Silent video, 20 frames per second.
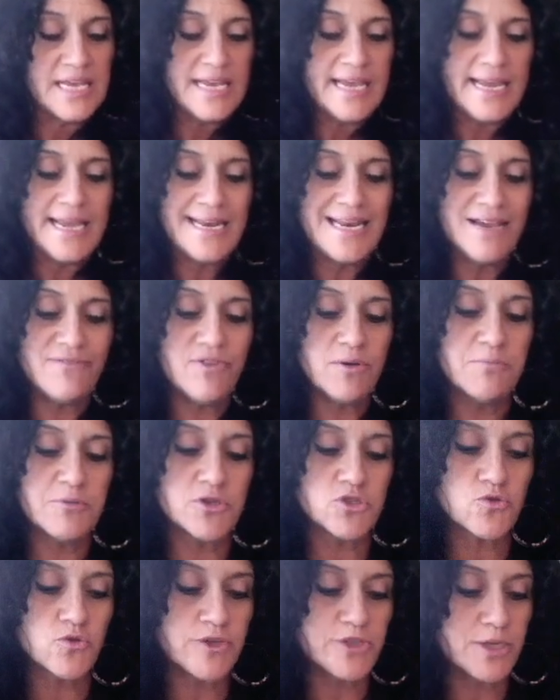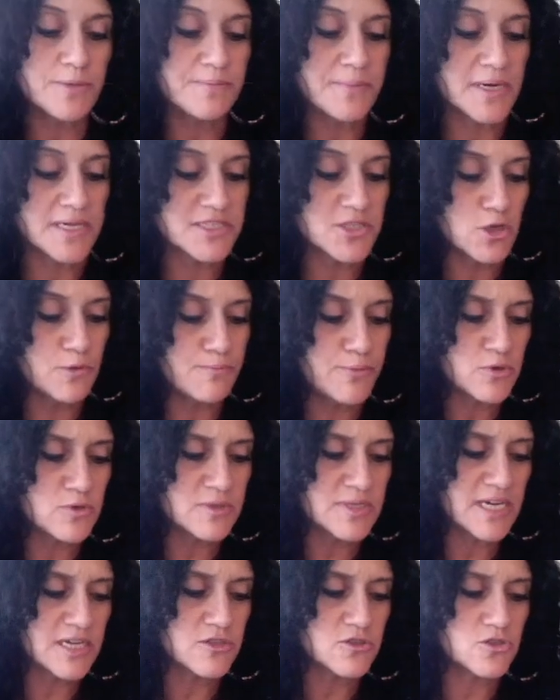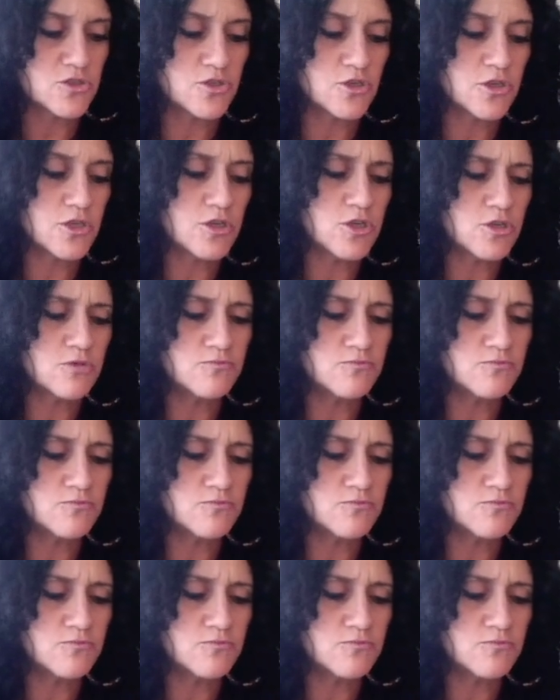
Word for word: Elle avait besoin de passer un peu de temps seule.